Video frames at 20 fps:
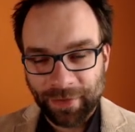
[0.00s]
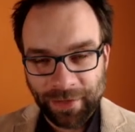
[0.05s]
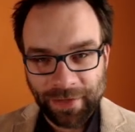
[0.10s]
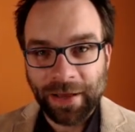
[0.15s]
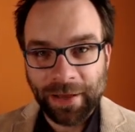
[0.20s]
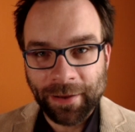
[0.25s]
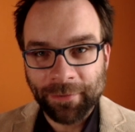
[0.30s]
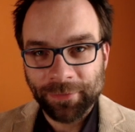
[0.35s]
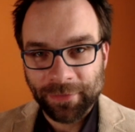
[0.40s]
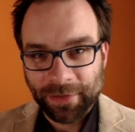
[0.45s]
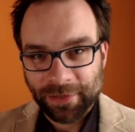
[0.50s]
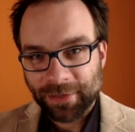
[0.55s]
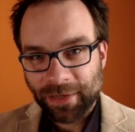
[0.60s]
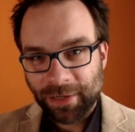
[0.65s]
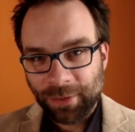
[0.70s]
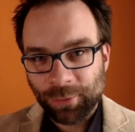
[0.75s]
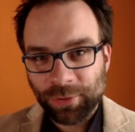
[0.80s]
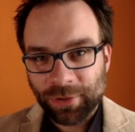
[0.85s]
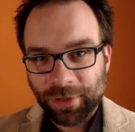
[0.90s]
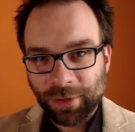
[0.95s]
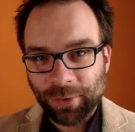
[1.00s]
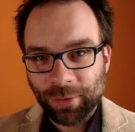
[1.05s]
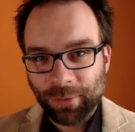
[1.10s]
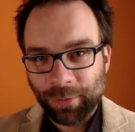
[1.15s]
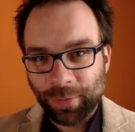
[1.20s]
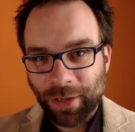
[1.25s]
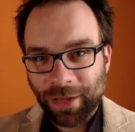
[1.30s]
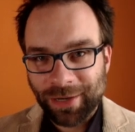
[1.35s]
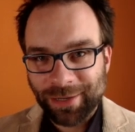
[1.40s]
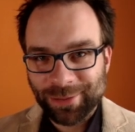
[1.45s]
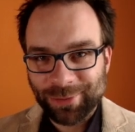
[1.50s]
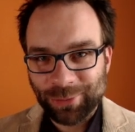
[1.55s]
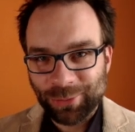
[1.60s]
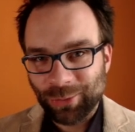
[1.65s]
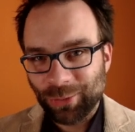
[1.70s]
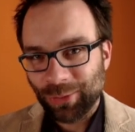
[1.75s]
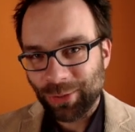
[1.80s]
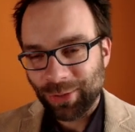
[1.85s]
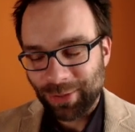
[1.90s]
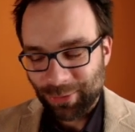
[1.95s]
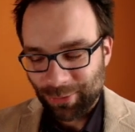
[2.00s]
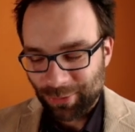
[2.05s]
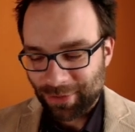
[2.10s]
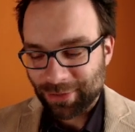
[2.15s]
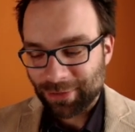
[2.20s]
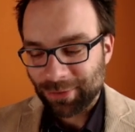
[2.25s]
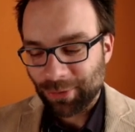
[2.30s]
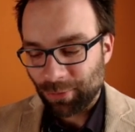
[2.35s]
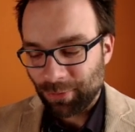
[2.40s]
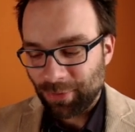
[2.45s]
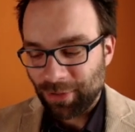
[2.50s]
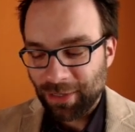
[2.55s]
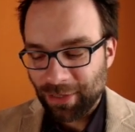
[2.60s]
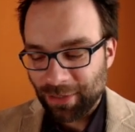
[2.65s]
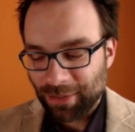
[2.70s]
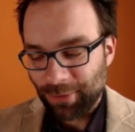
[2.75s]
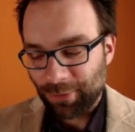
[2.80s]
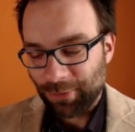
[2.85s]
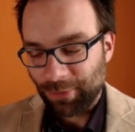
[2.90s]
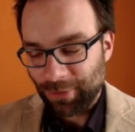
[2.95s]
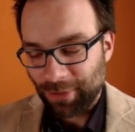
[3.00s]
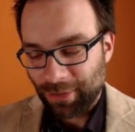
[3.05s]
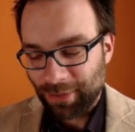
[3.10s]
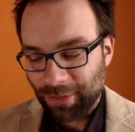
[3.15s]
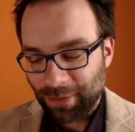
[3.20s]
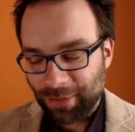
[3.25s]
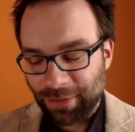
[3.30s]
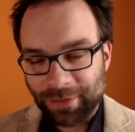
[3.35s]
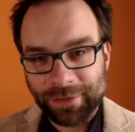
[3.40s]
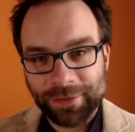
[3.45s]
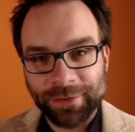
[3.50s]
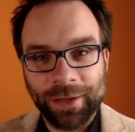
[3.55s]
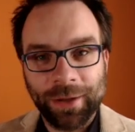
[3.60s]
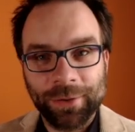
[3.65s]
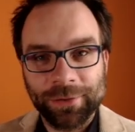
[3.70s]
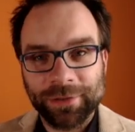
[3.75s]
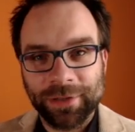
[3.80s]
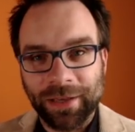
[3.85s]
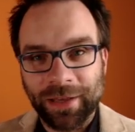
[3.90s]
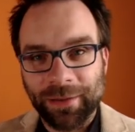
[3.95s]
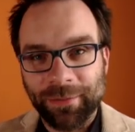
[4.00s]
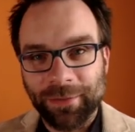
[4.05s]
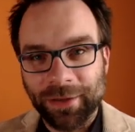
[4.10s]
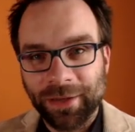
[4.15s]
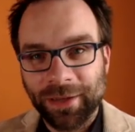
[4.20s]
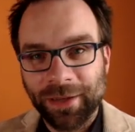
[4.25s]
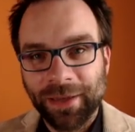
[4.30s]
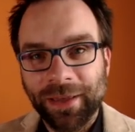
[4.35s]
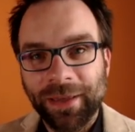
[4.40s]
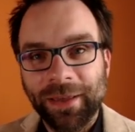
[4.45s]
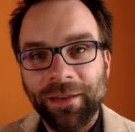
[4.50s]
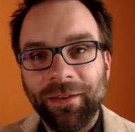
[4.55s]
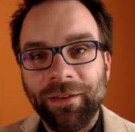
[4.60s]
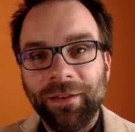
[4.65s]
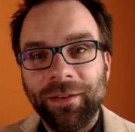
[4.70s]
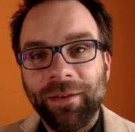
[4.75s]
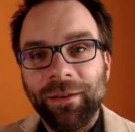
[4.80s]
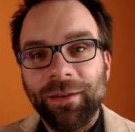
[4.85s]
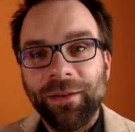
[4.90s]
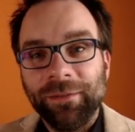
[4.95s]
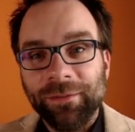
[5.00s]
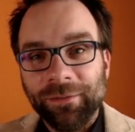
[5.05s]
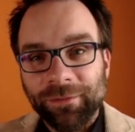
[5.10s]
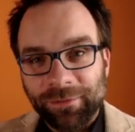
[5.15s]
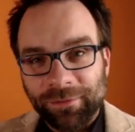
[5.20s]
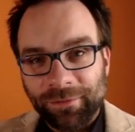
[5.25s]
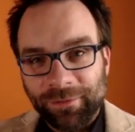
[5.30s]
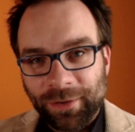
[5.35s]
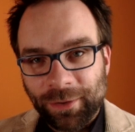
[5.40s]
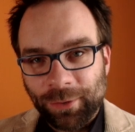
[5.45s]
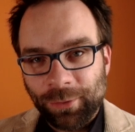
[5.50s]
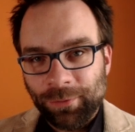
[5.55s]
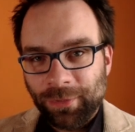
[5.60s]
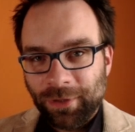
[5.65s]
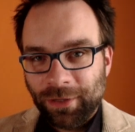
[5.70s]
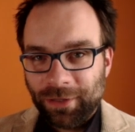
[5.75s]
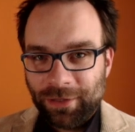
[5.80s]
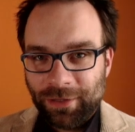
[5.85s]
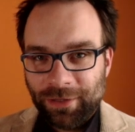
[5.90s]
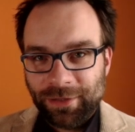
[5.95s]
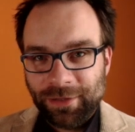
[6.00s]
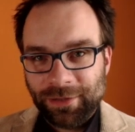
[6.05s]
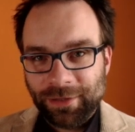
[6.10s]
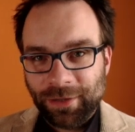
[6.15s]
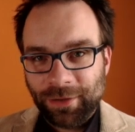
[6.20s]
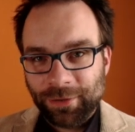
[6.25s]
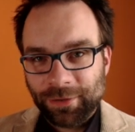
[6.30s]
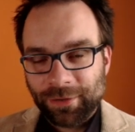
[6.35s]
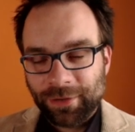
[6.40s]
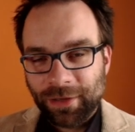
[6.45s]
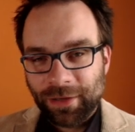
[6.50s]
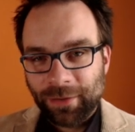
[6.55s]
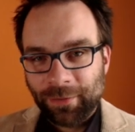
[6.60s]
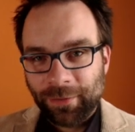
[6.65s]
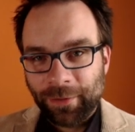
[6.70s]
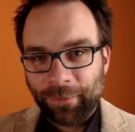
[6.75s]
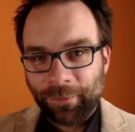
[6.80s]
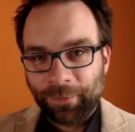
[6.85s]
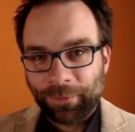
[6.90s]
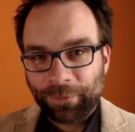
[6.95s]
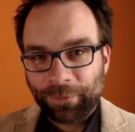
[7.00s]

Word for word: Ja, das geht durch den Compiler so durch und das kompiliert auch und ich kriege diese Ausgabe. Warum kriege ich diese Ausgabe?